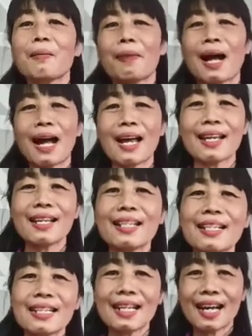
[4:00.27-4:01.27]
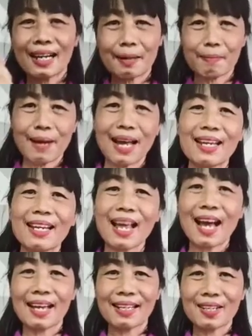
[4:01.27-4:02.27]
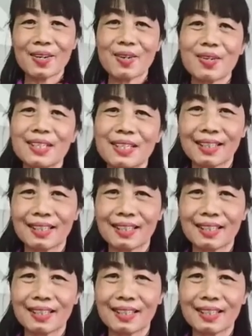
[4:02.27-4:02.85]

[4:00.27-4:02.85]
พายเรือกันไปหลายคน